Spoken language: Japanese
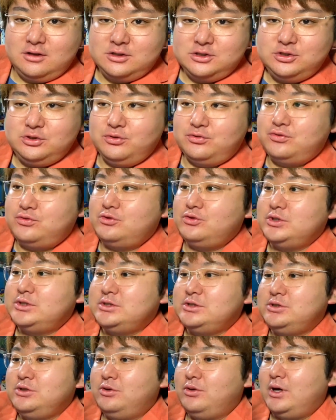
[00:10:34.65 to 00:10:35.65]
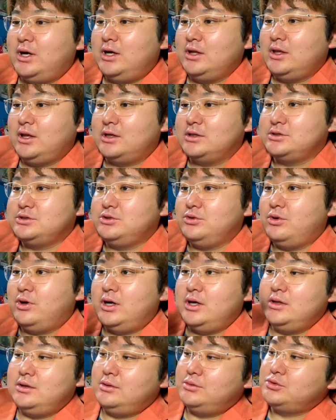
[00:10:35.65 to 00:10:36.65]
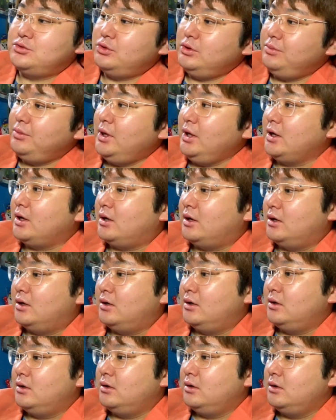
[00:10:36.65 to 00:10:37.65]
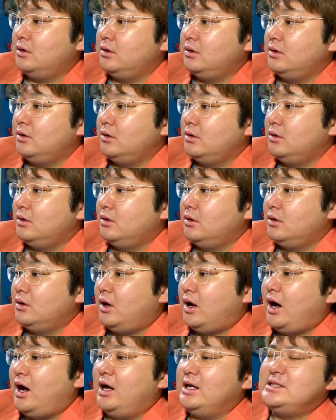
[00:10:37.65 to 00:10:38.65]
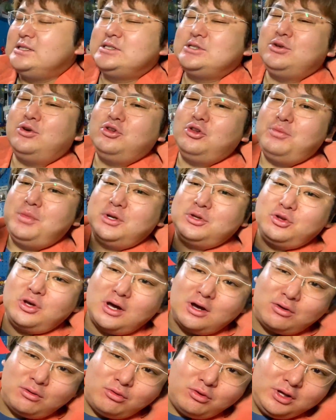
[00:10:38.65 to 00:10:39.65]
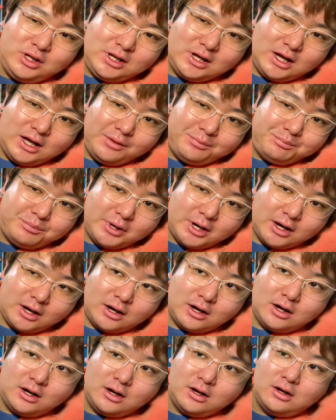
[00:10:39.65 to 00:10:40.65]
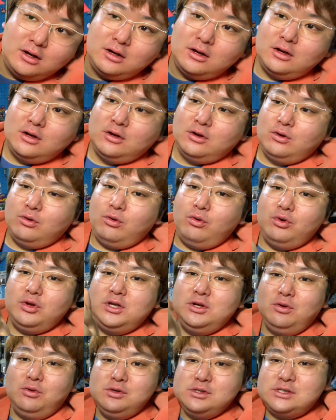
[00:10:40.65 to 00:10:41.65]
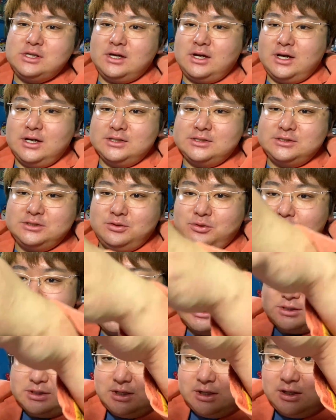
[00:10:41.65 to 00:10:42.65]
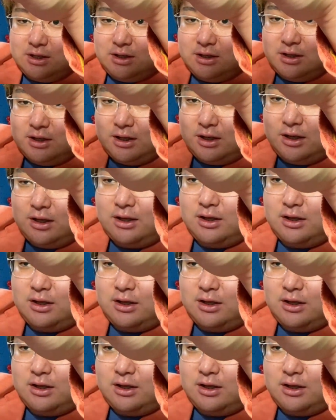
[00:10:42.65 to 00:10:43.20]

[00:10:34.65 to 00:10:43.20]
ちょっと拭く必要は多少ある。そうでもないか。あ、1号のベルトかっこいいな、やっぱ。ここ2本線が1号ですね。はい。